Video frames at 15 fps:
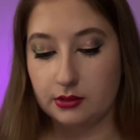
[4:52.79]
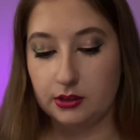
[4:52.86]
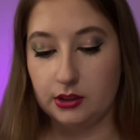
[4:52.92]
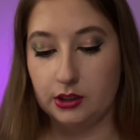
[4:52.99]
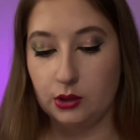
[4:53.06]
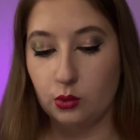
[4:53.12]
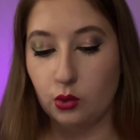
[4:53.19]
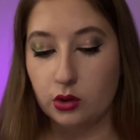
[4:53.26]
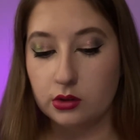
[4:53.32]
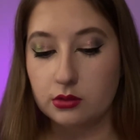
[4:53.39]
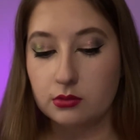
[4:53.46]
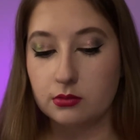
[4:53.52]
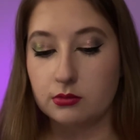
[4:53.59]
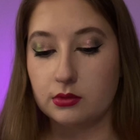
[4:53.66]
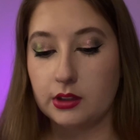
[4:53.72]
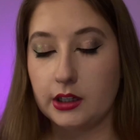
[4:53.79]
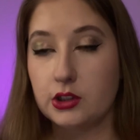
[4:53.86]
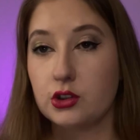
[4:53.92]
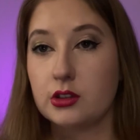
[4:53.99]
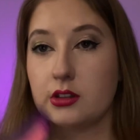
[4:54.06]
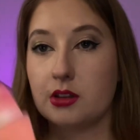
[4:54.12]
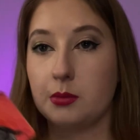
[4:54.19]
и он
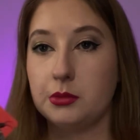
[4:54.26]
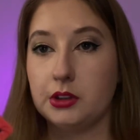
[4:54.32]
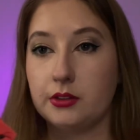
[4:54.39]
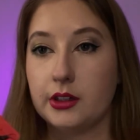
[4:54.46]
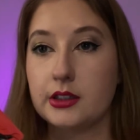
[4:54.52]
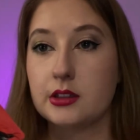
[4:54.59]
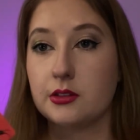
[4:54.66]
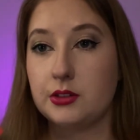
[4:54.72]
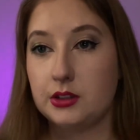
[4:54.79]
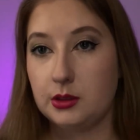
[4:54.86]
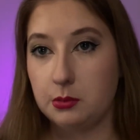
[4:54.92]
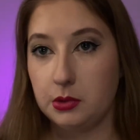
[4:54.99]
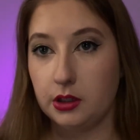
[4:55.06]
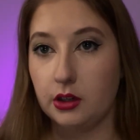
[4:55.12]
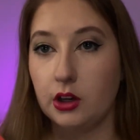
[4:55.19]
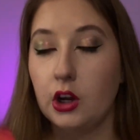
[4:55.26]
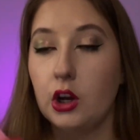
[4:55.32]
начал сомневаться в себе.